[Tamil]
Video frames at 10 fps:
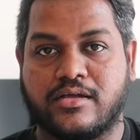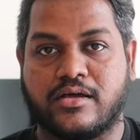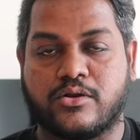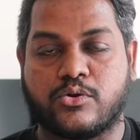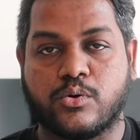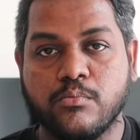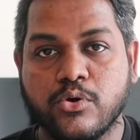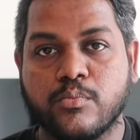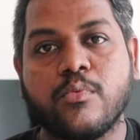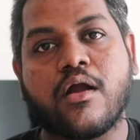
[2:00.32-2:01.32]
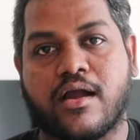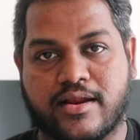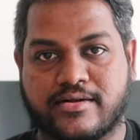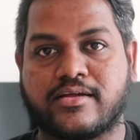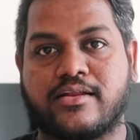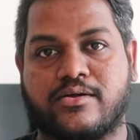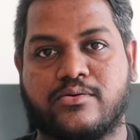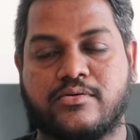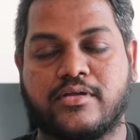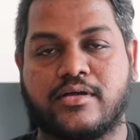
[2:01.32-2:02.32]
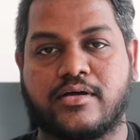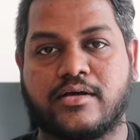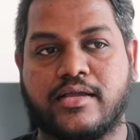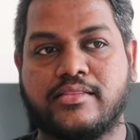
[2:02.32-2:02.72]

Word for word: uh, ரொம்ப ரொம்ப கரெக்டாக இருக்கணும் uh,